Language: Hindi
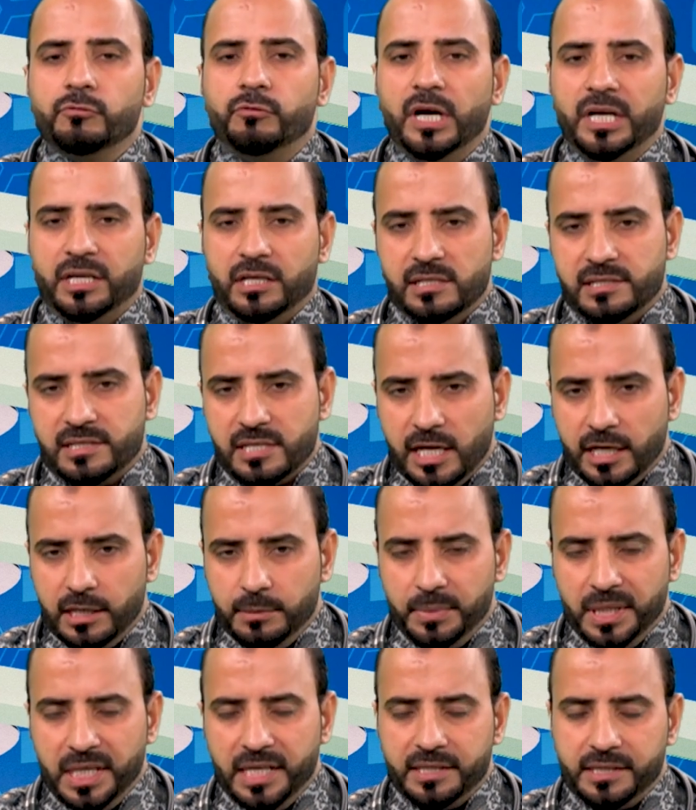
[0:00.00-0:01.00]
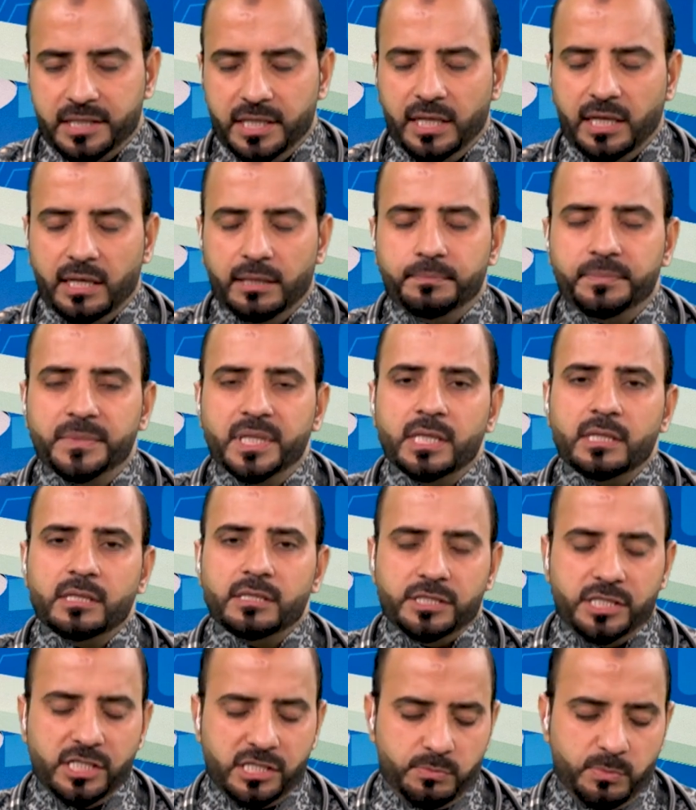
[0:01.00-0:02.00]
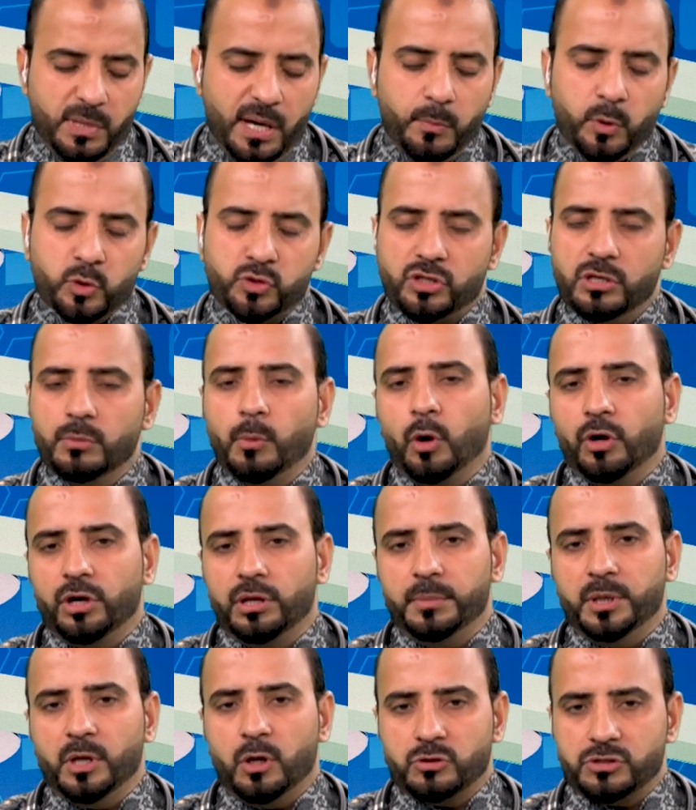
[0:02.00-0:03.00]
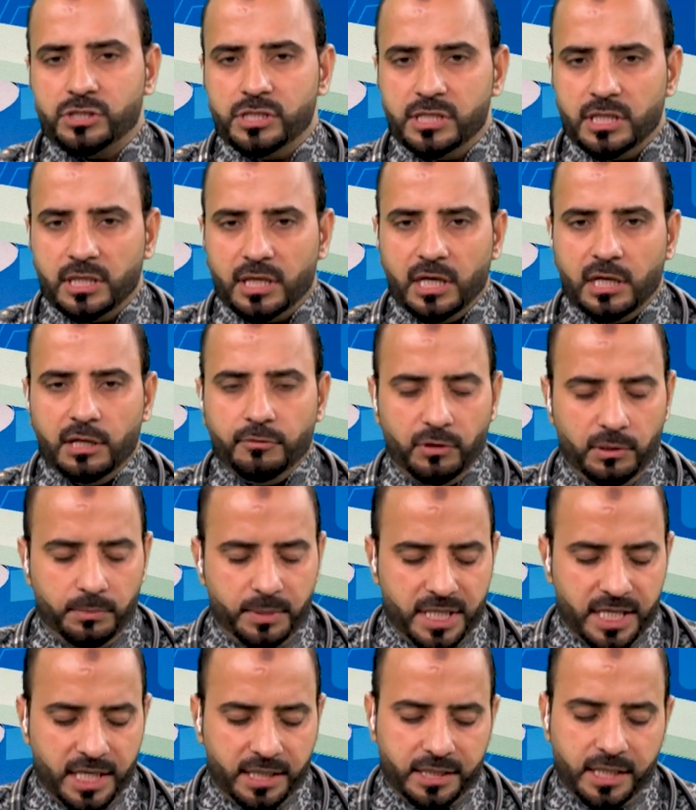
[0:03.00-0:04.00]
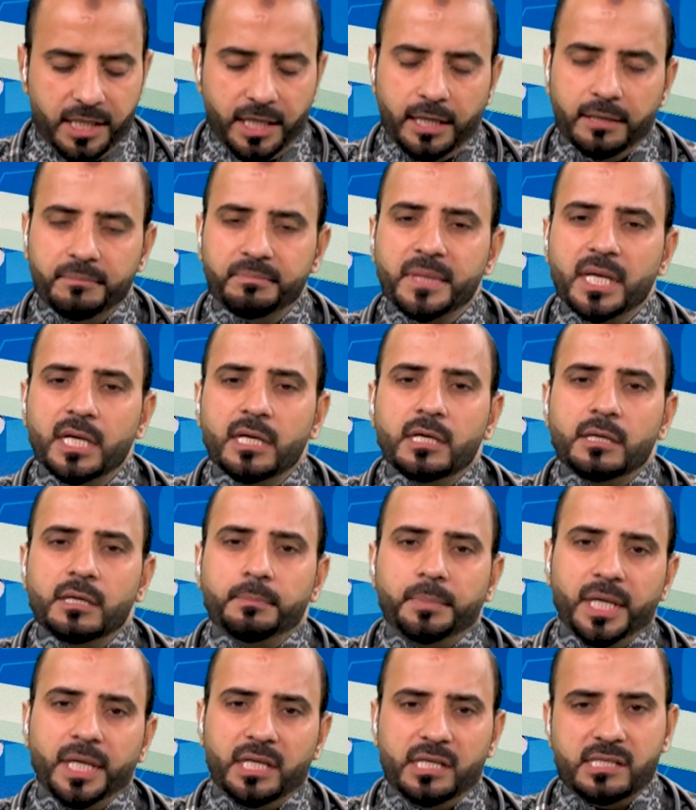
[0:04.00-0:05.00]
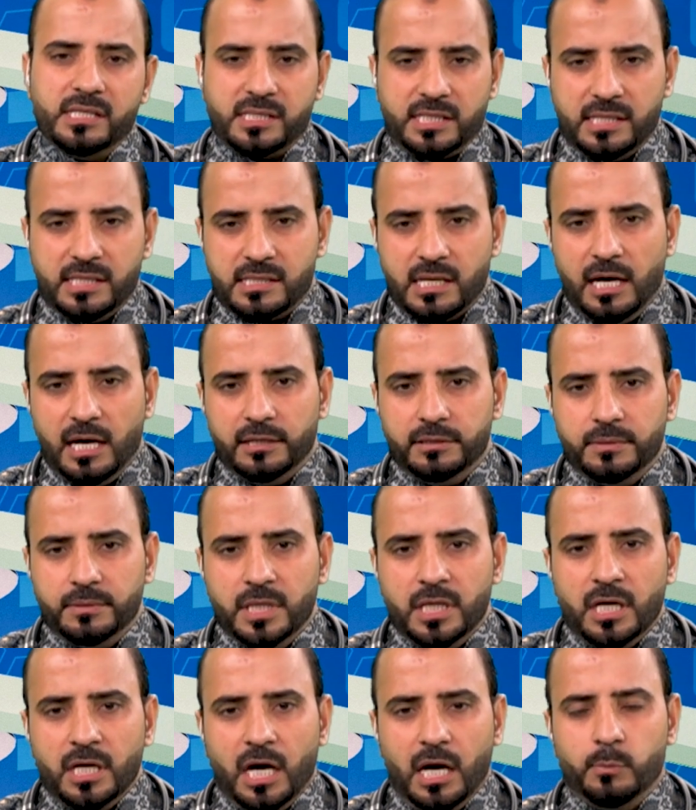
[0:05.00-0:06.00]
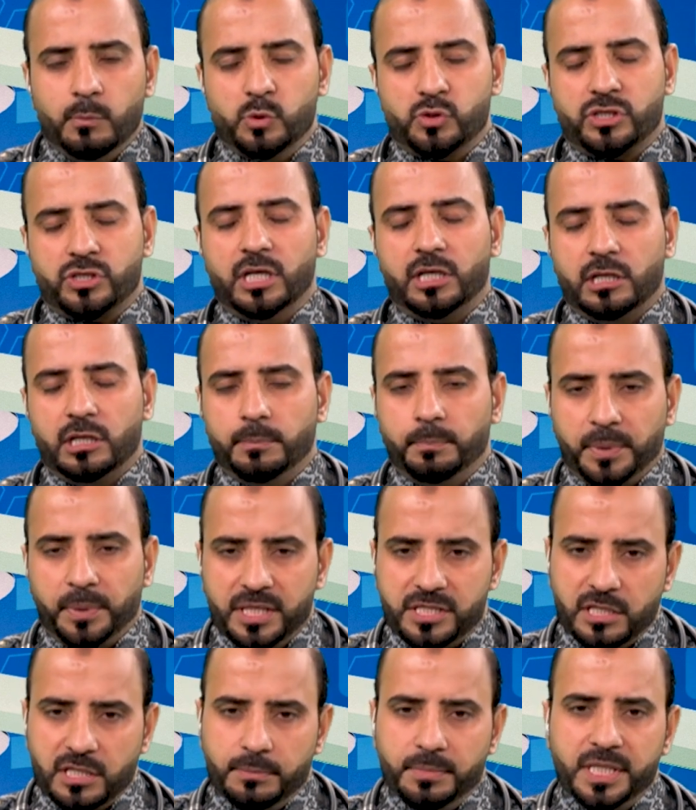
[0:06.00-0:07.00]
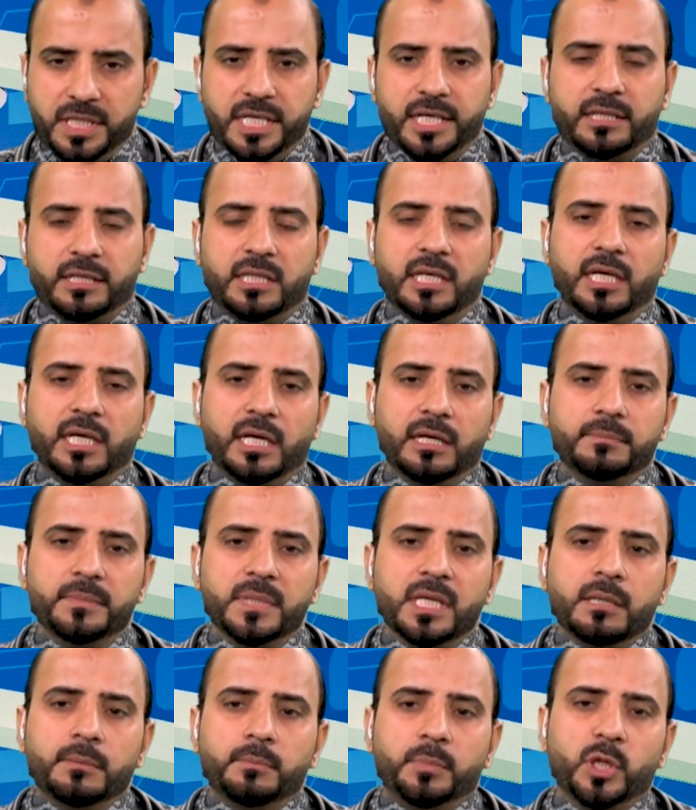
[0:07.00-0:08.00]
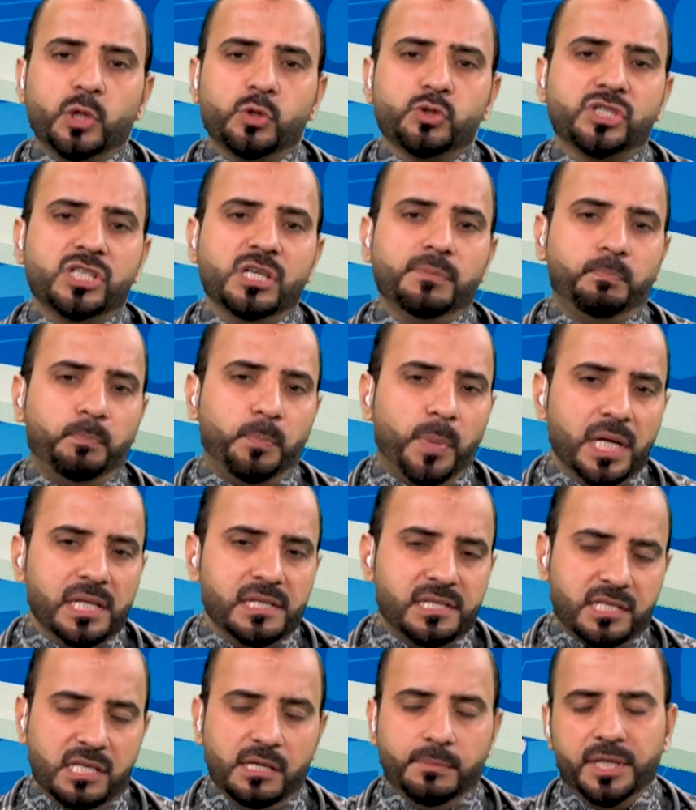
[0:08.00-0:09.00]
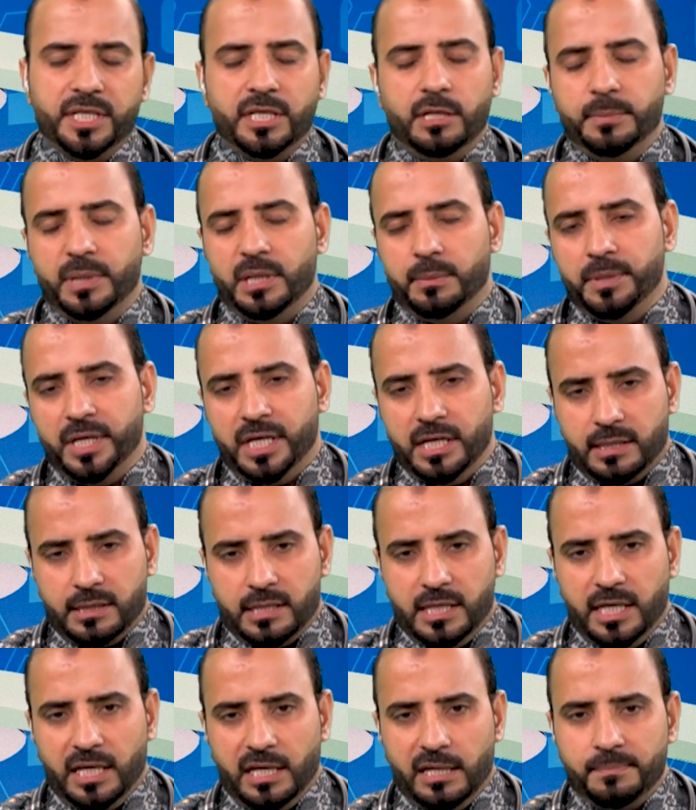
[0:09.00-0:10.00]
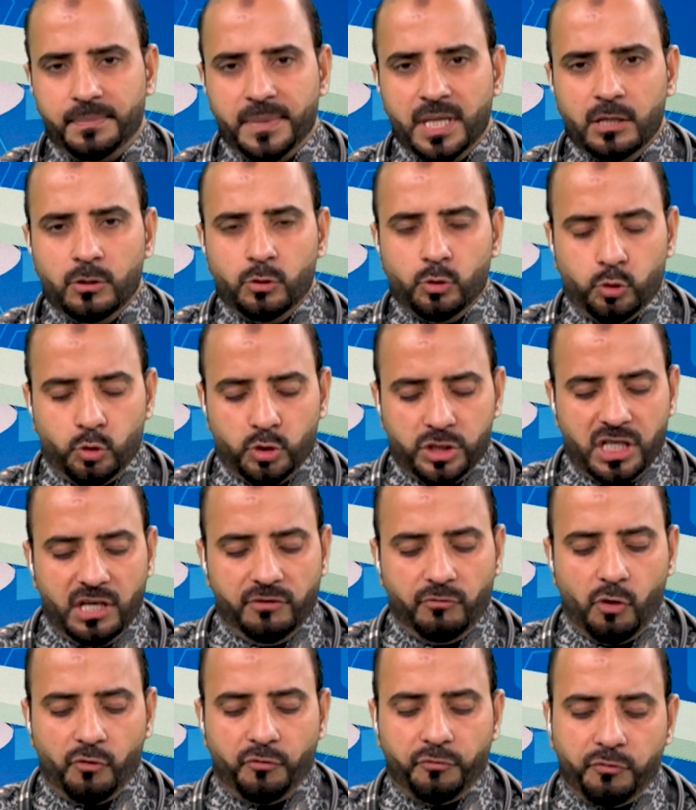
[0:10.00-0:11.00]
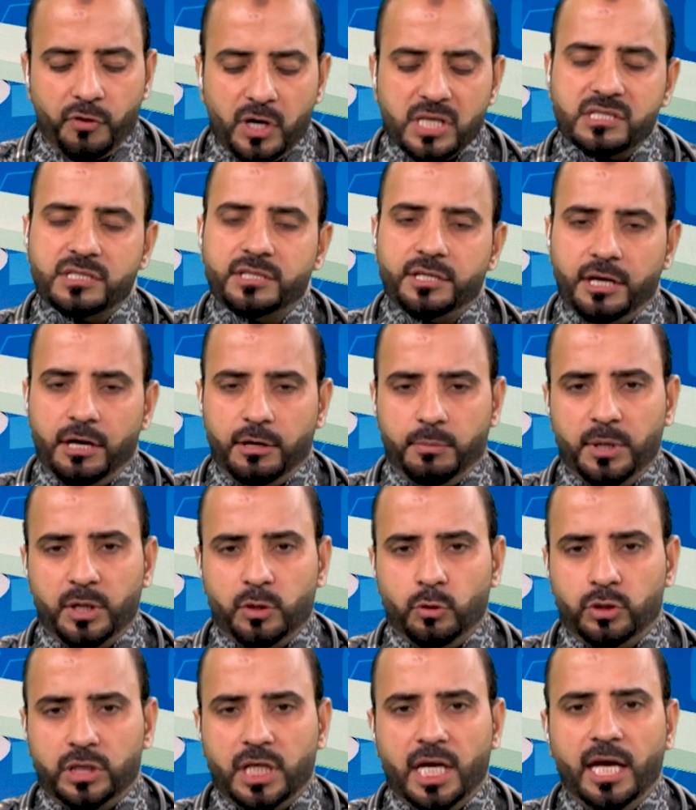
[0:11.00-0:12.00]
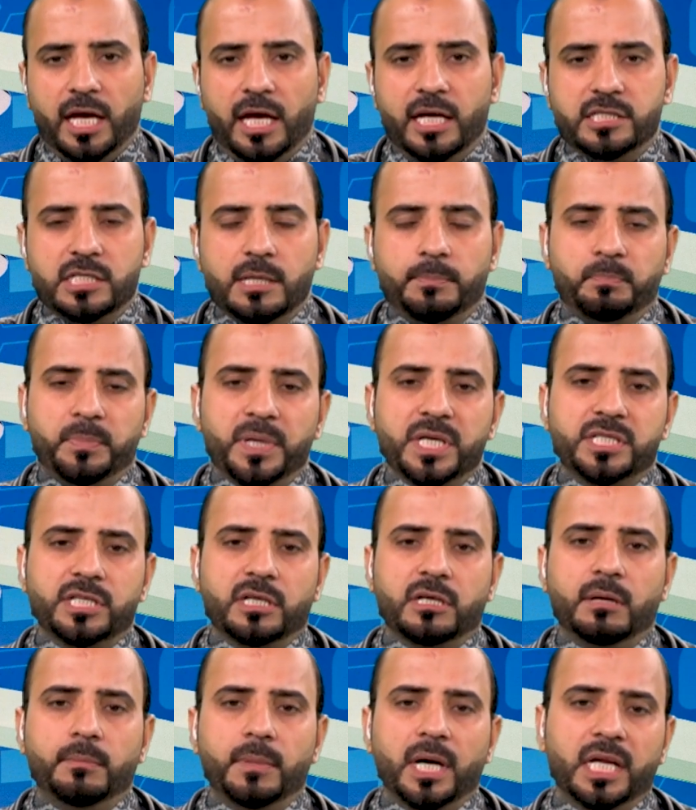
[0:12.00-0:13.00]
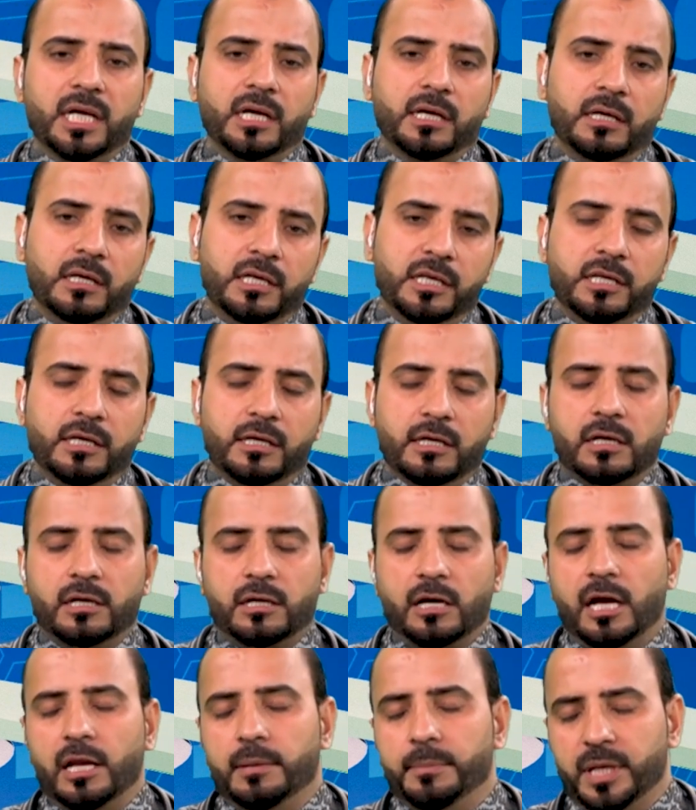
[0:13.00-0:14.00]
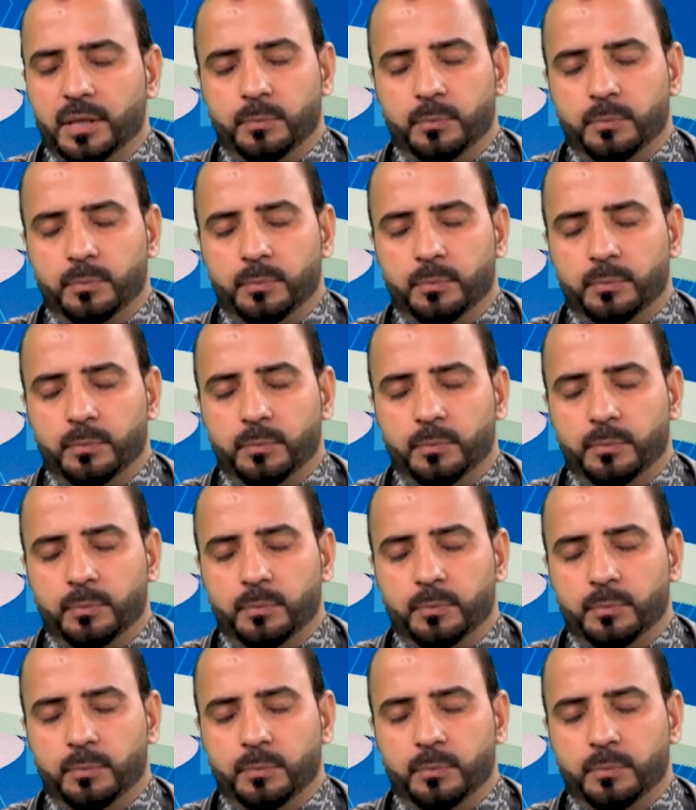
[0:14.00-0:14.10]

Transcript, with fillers: वाइटल साइन भी लेते हैं जिसमें हम उसकी बॉडी में ऑक्सीजन का लेवल भी देखते हैं फिर इसके साथ हम उसका टेम्परेचर भी देखते हैं फिर उसकी पल्स की मेजरमेंट भी करते हैं तो ये वो फर्स्ट ट्रीटमेंट होता है जब पेशेंट हमारे क्लिनिकल ट्रायल में